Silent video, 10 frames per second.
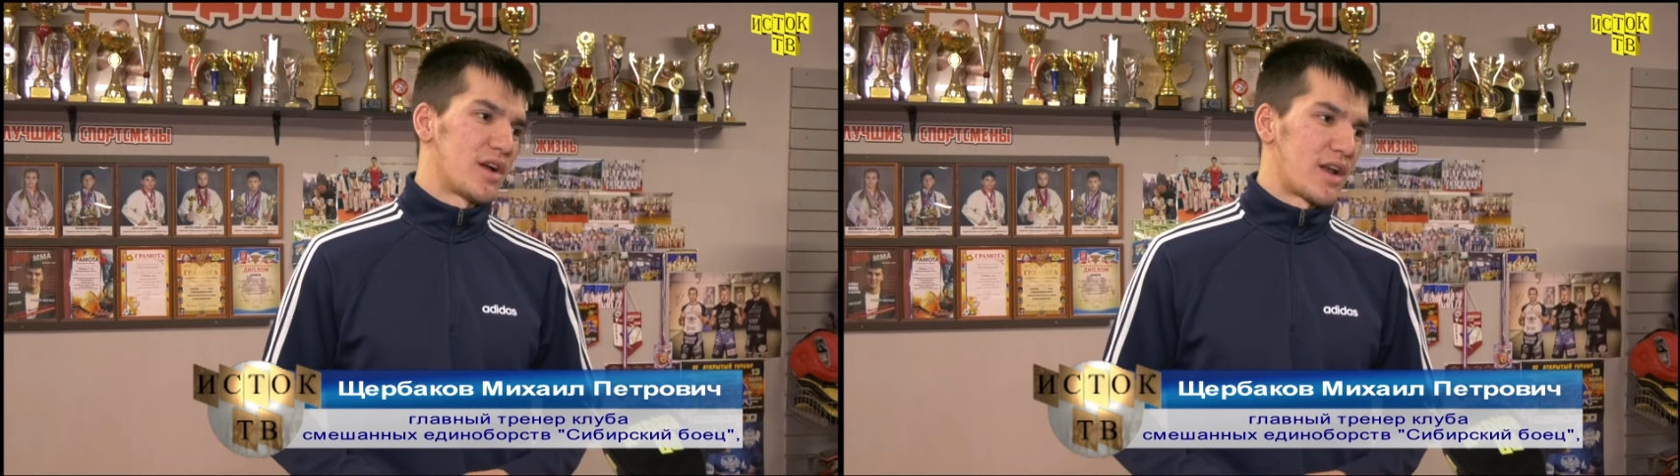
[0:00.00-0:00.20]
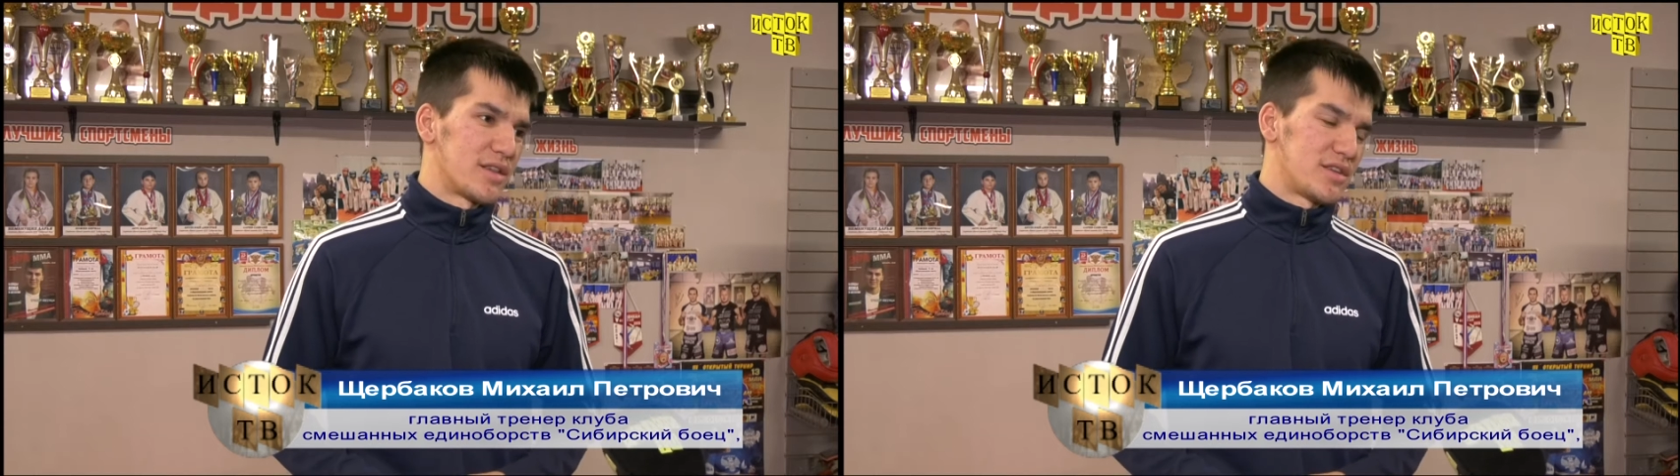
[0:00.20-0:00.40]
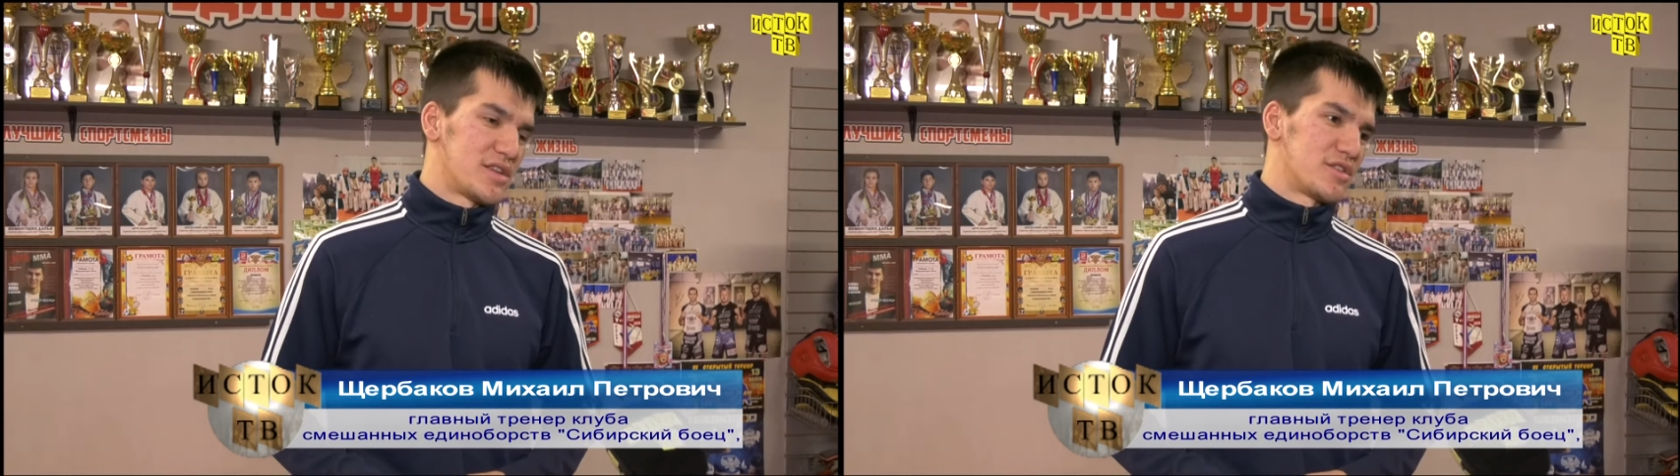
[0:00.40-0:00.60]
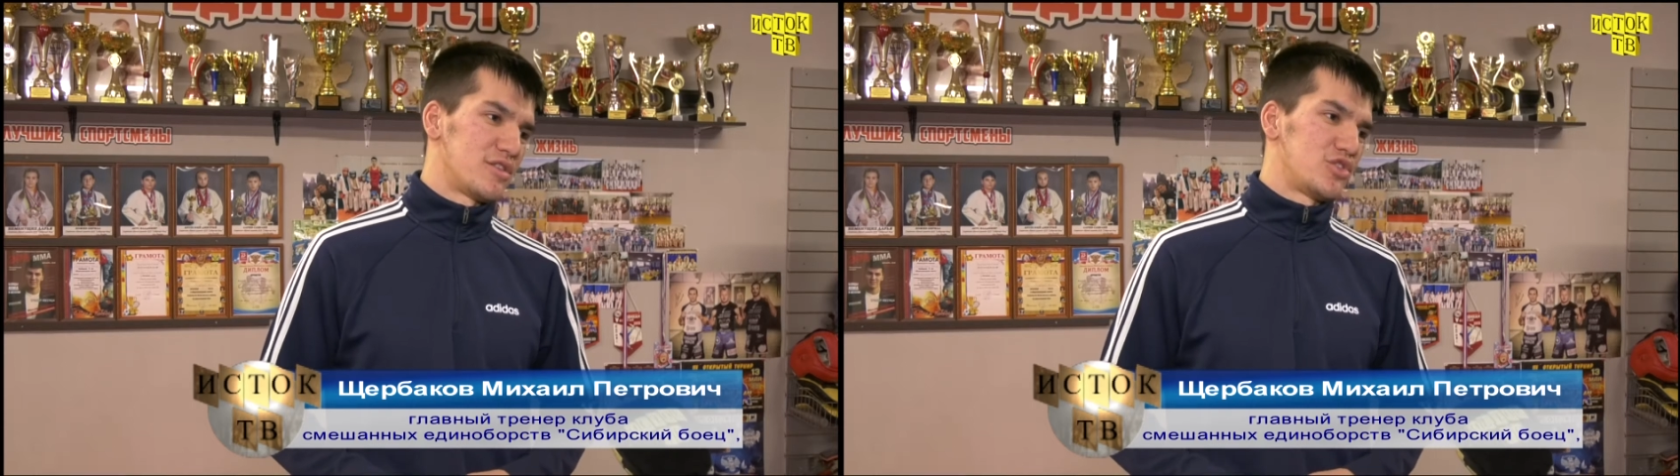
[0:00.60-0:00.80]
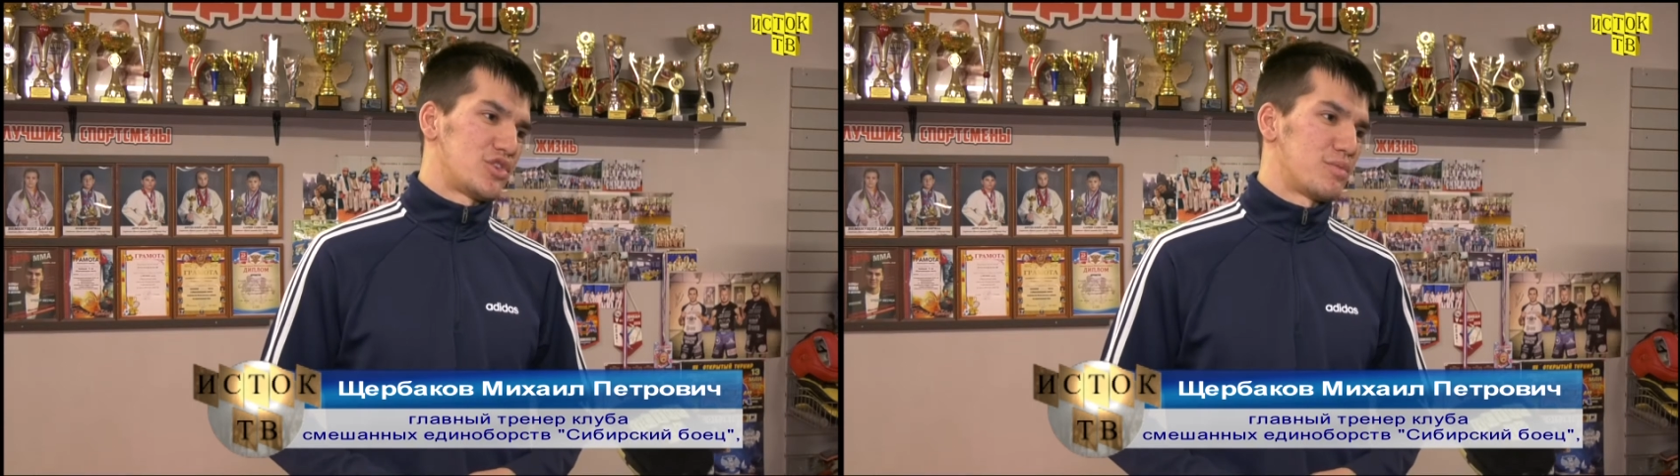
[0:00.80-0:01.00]
карате с
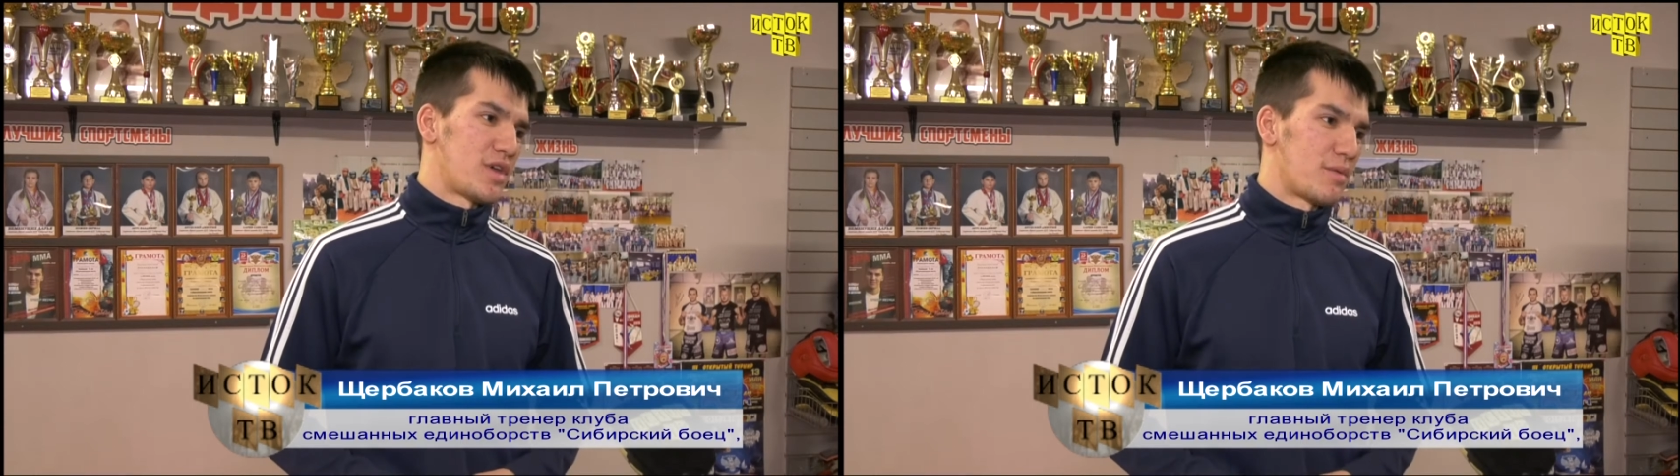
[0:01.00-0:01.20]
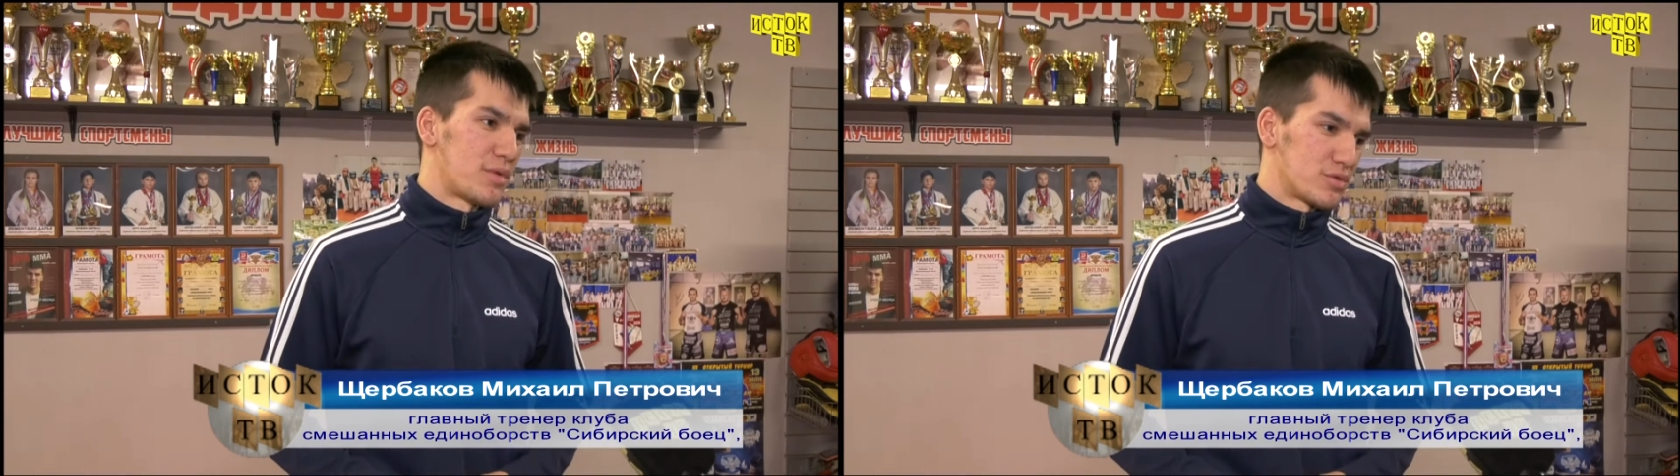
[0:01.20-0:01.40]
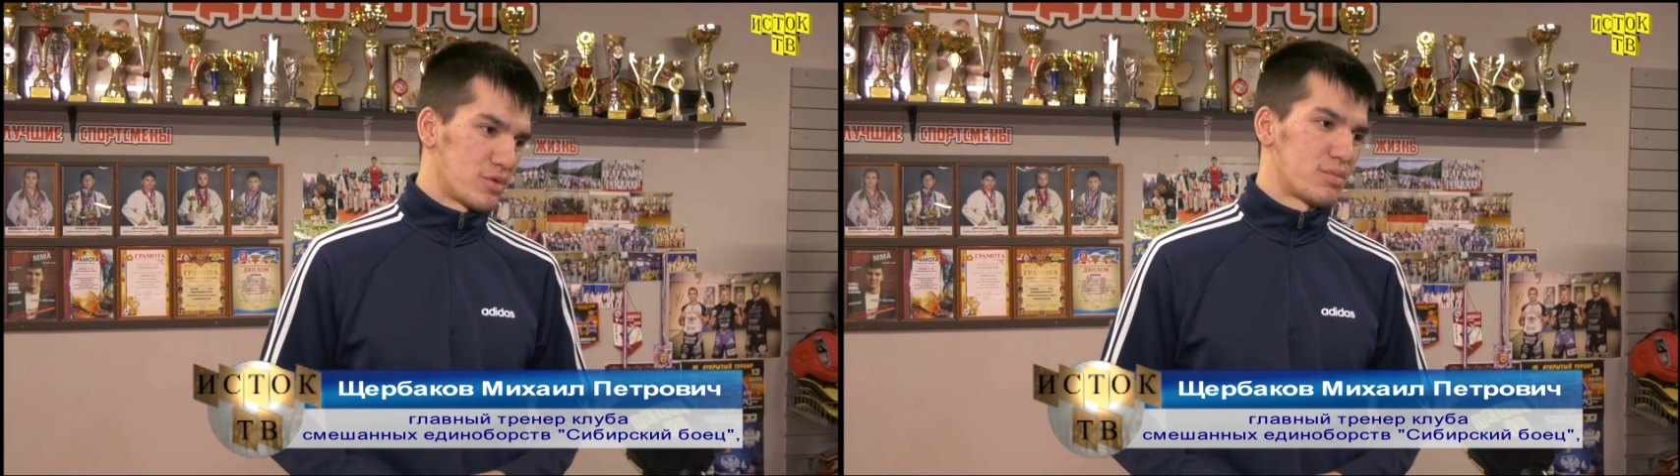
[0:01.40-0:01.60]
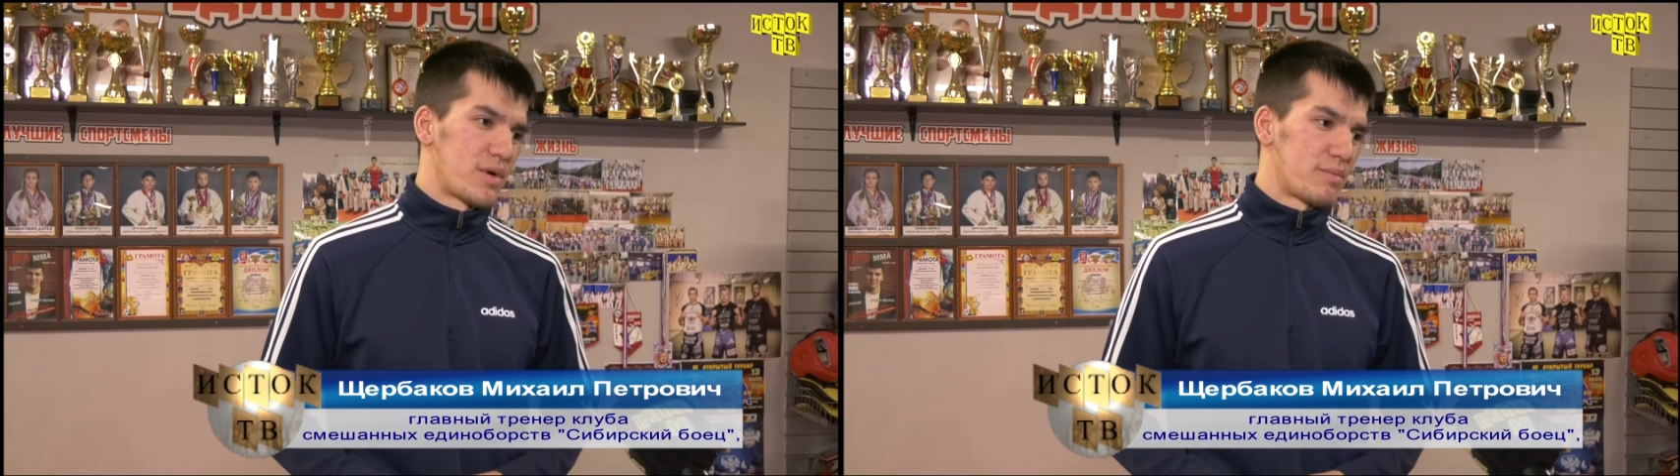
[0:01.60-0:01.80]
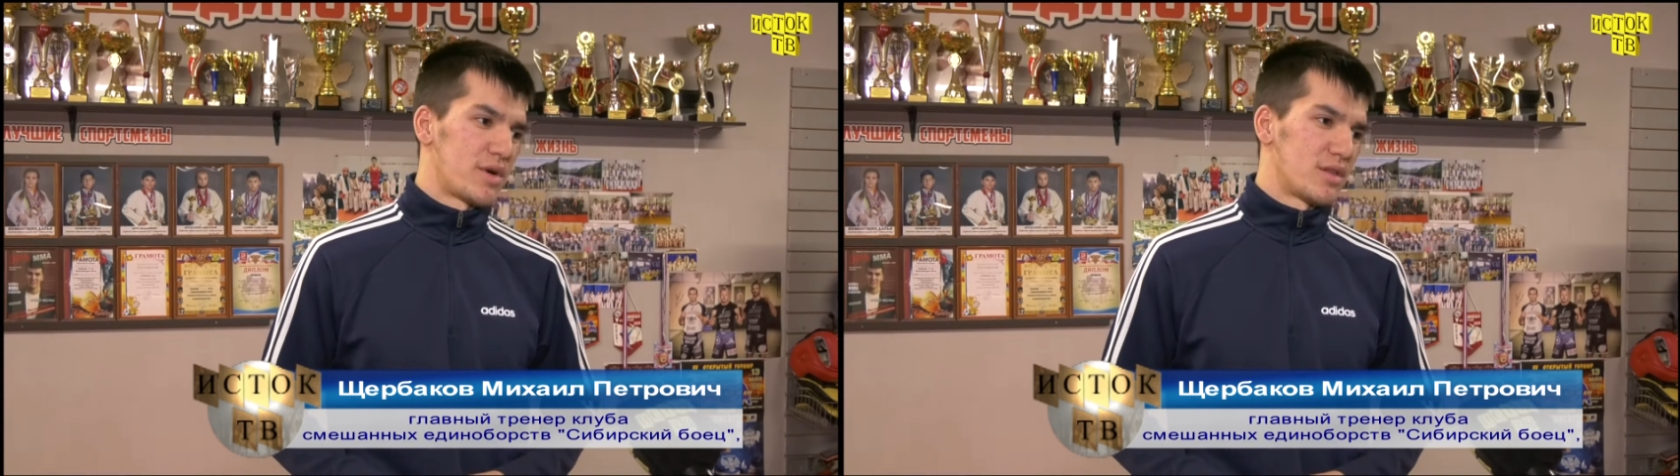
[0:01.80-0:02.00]
лыжами, а потом
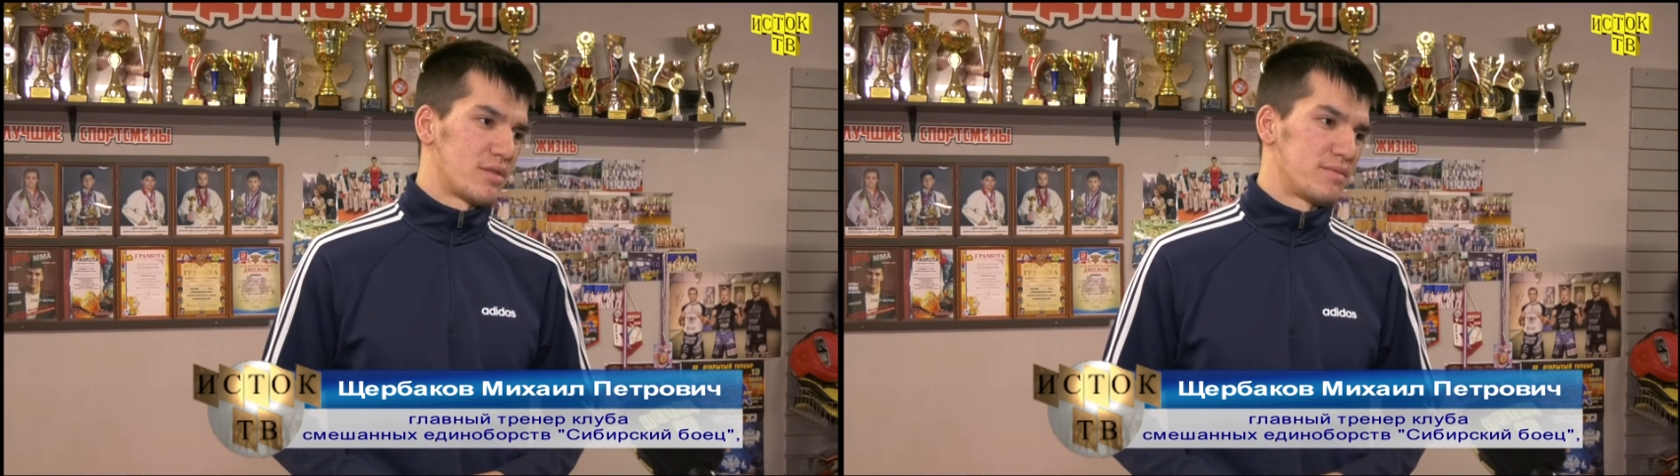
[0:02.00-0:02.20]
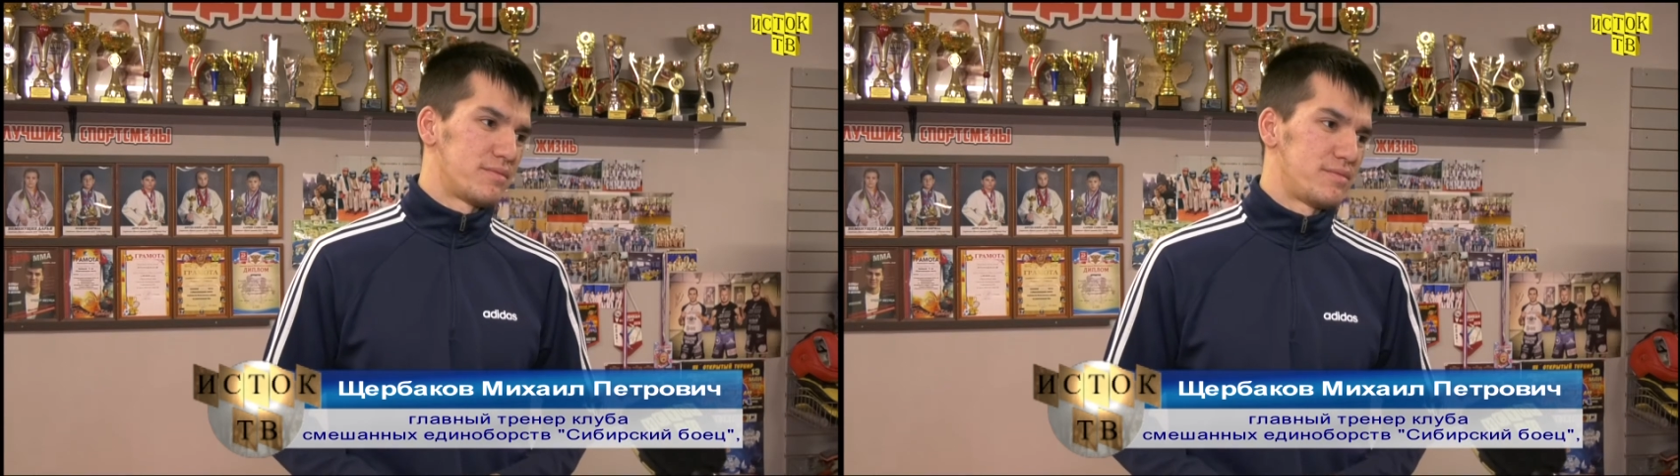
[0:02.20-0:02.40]
попал